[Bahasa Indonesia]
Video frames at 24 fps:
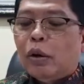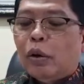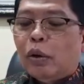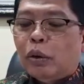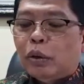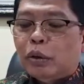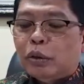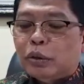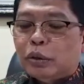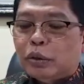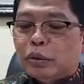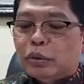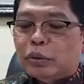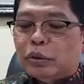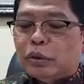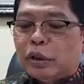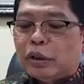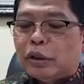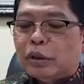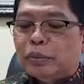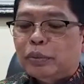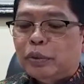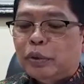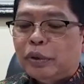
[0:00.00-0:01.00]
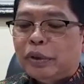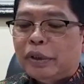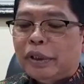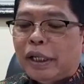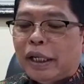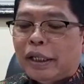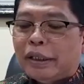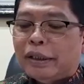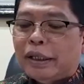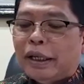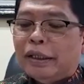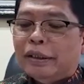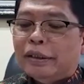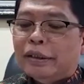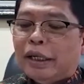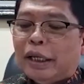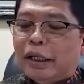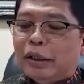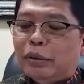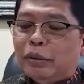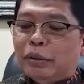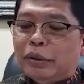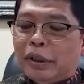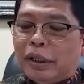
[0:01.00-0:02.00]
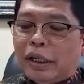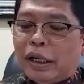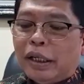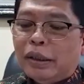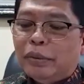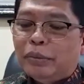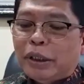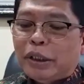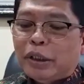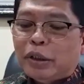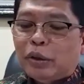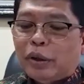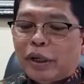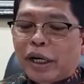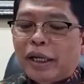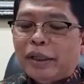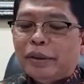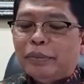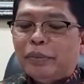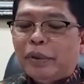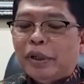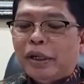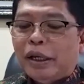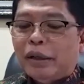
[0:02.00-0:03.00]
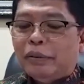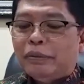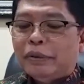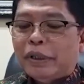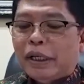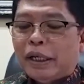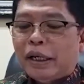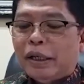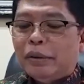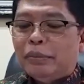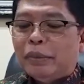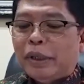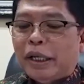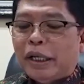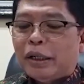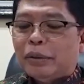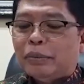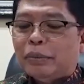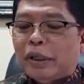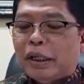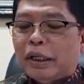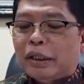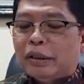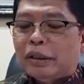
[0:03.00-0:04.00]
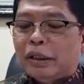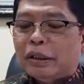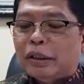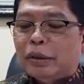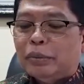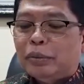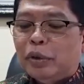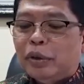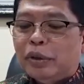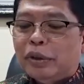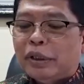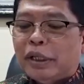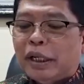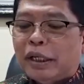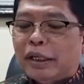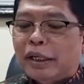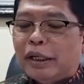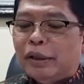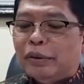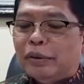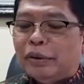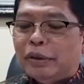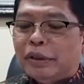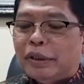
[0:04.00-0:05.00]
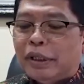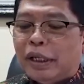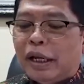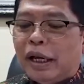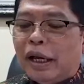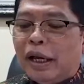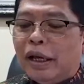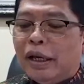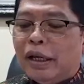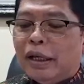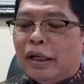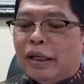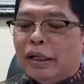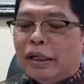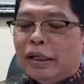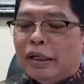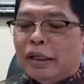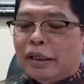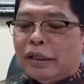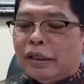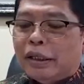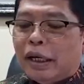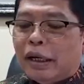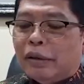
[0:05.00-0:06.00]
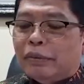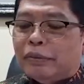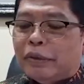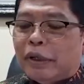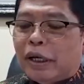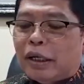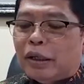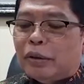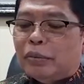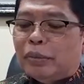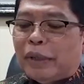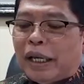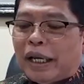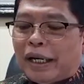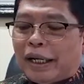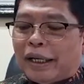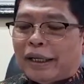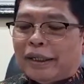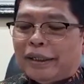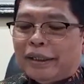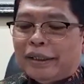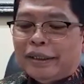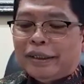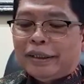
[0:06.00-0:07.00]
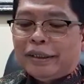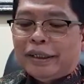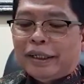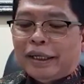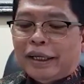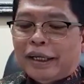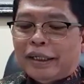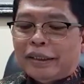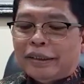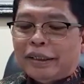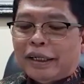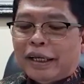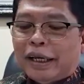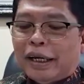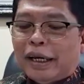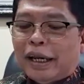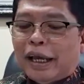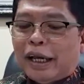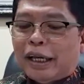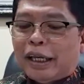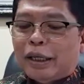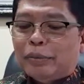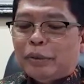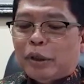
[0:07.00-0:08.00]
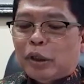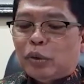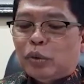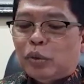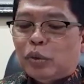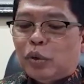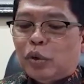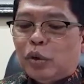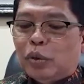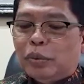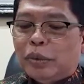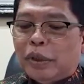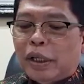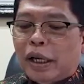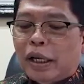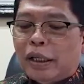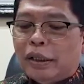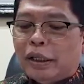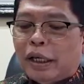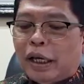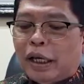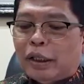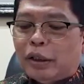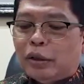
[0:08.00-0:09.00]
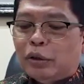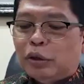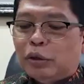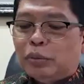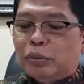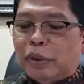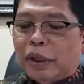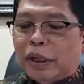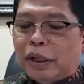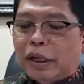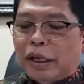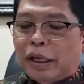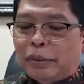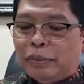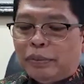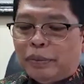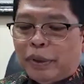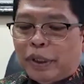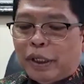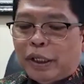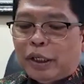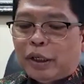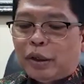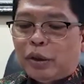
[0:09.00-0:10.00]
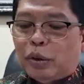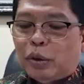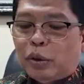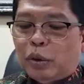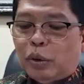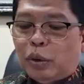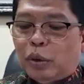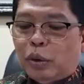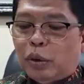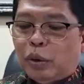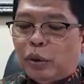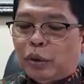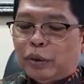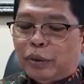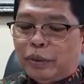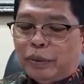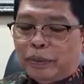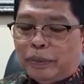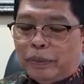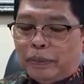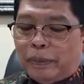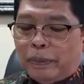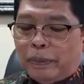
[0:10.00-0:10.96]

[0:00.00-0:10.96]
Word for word: Onsu tersebut di atas yaitu dengan mencoret pendaftaran merek-merek tersebut dari Indonesia daftar merek dengan segala akibat hukumnya yaitu sebagai berikut